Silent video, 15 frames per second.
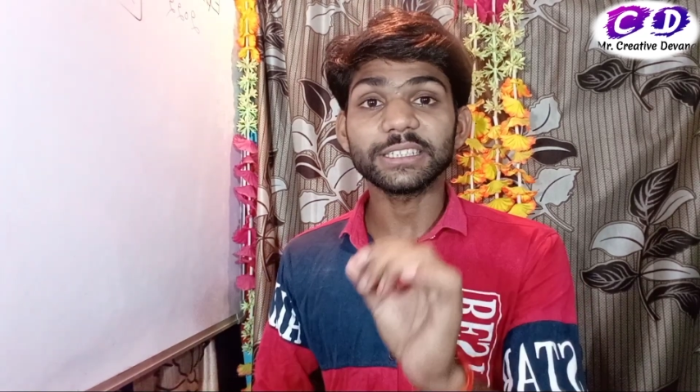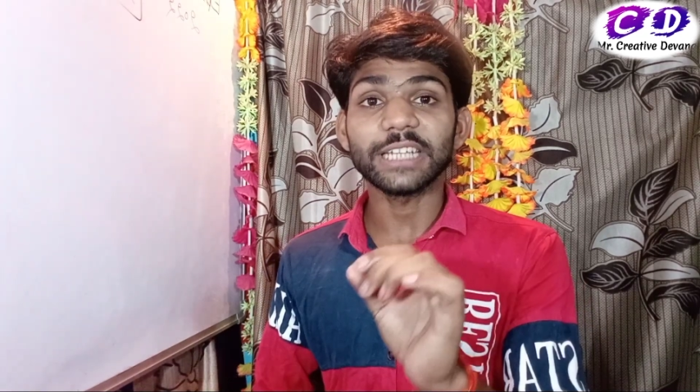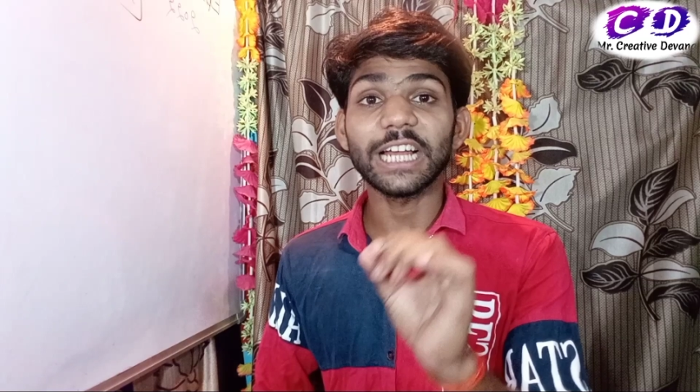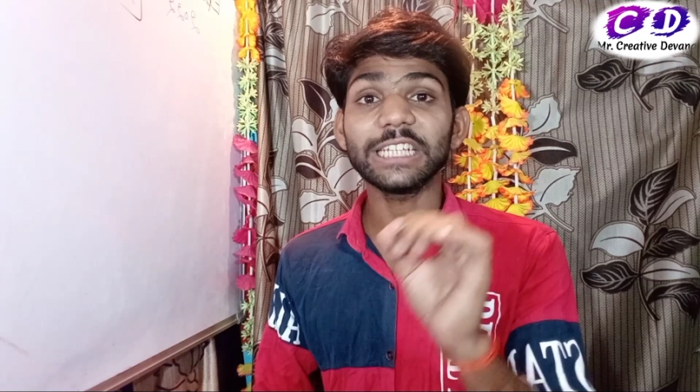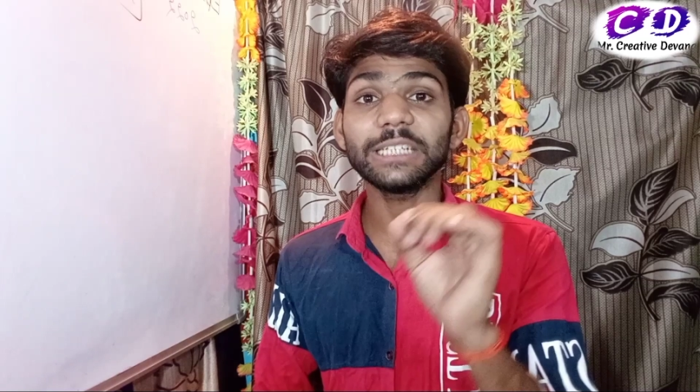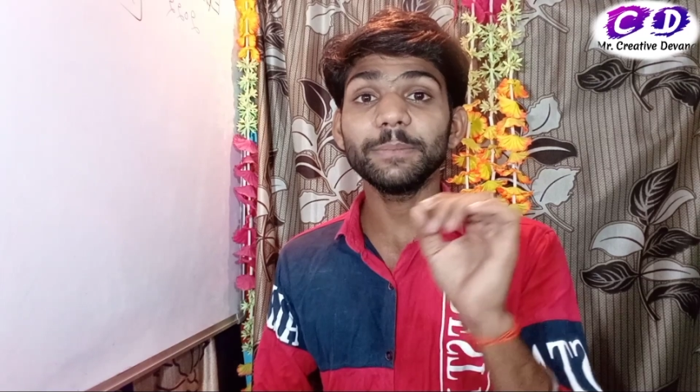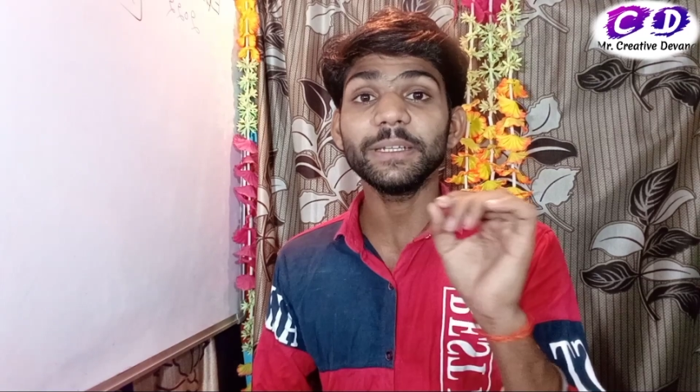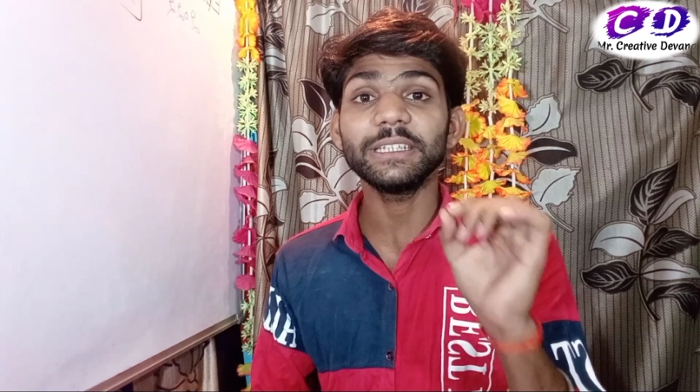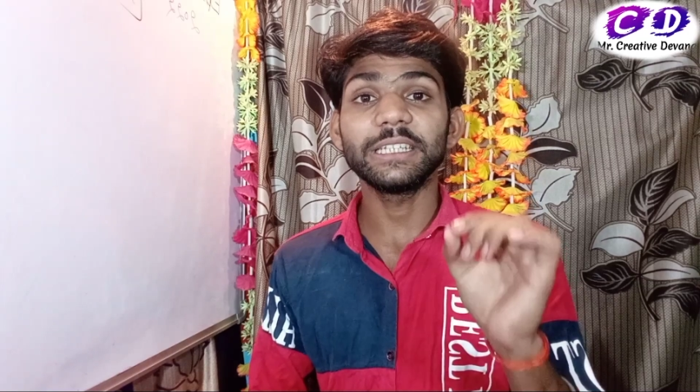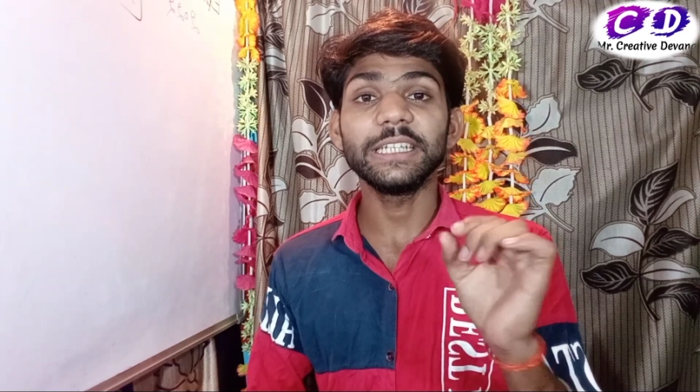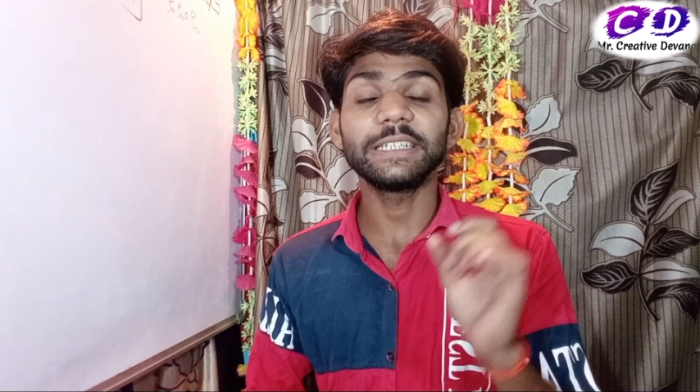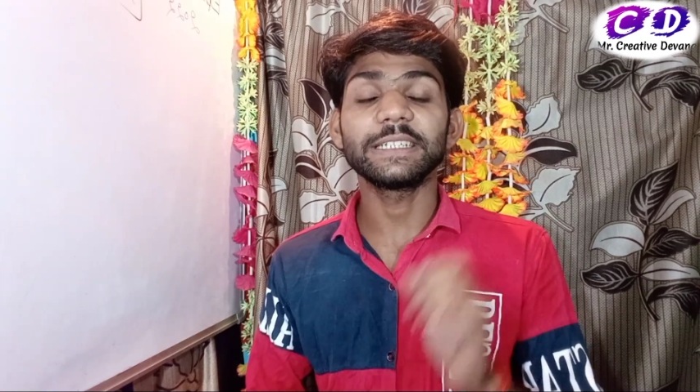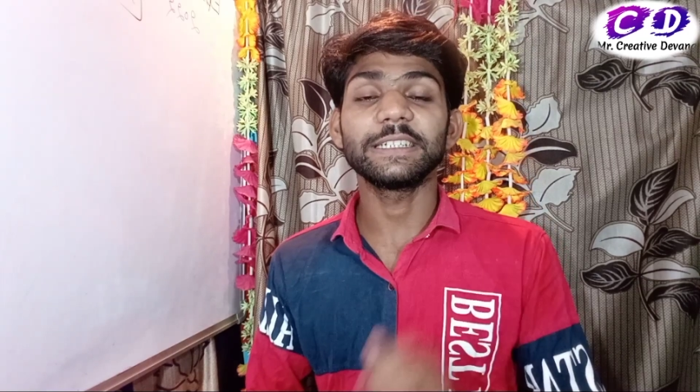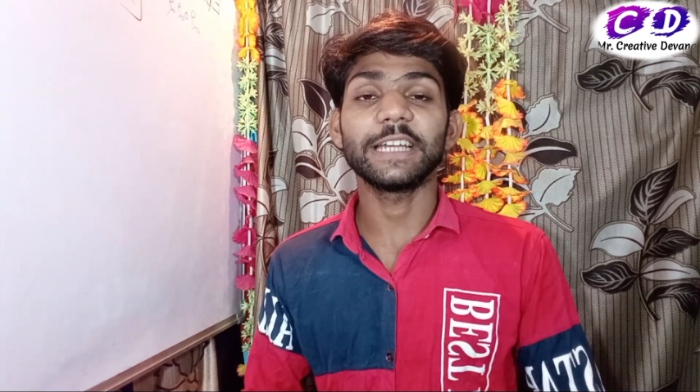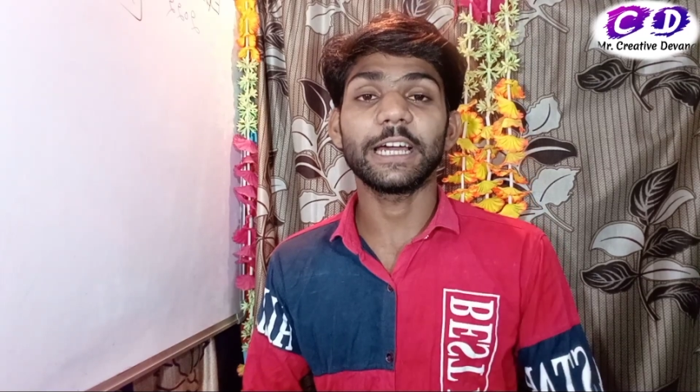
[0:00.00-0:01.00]
साथ में
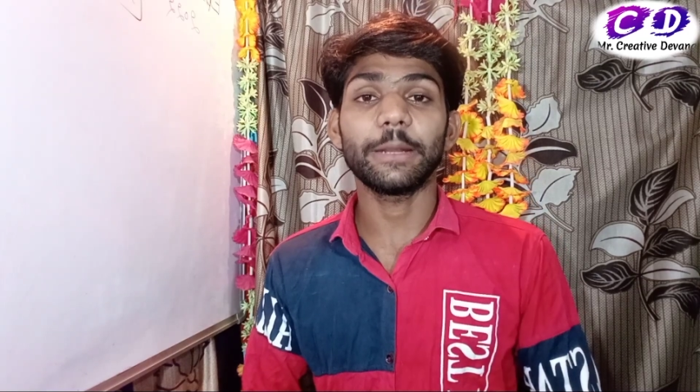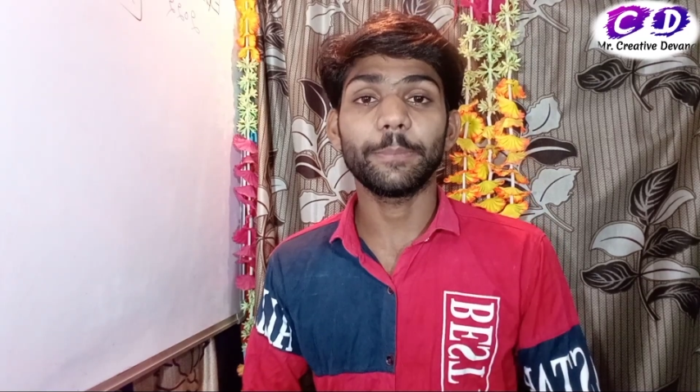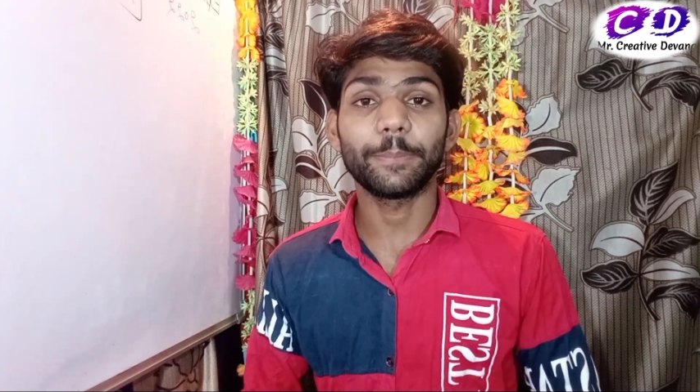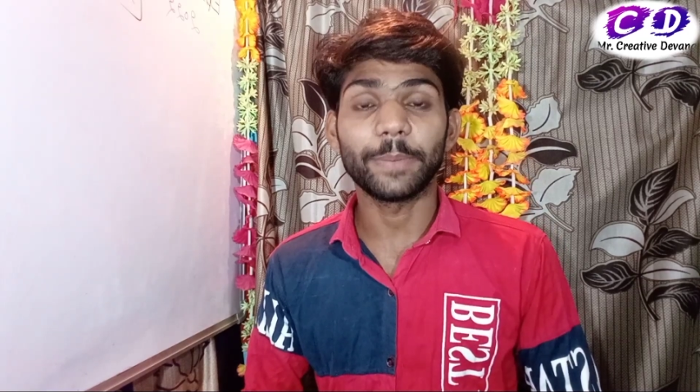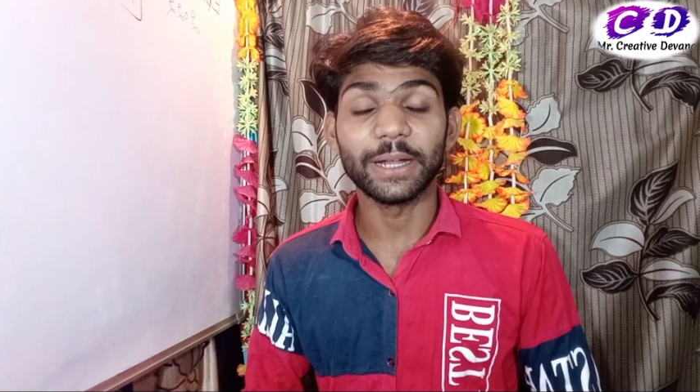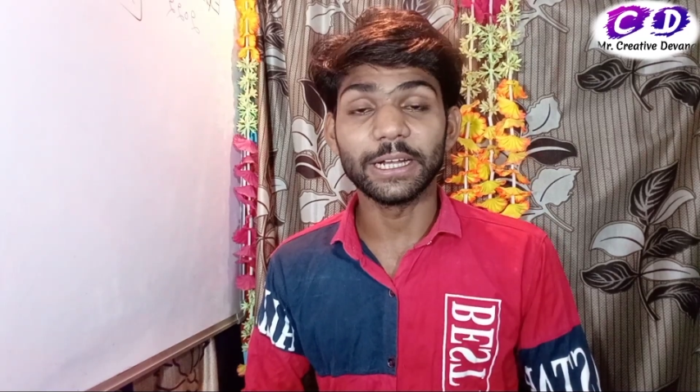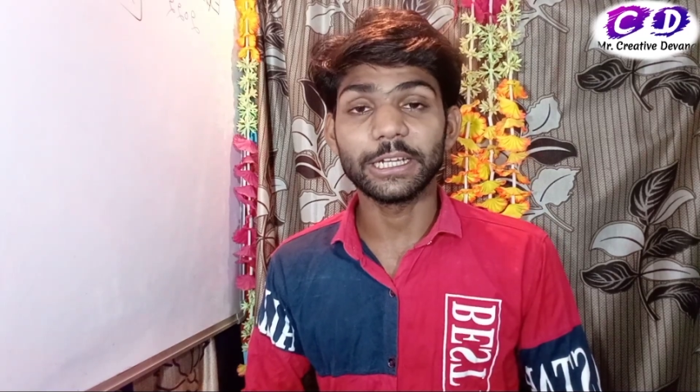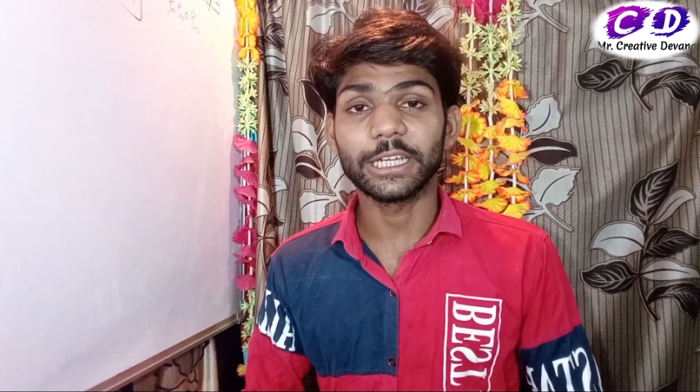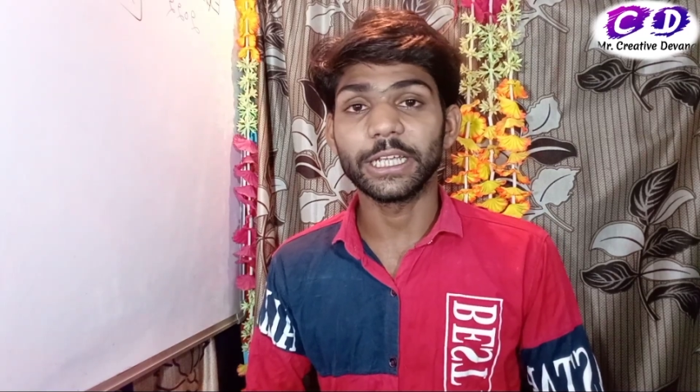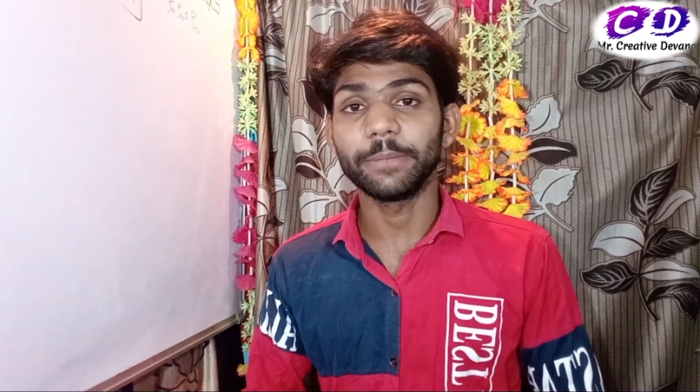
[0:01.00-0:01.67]
तीस हज़ार प्रिंट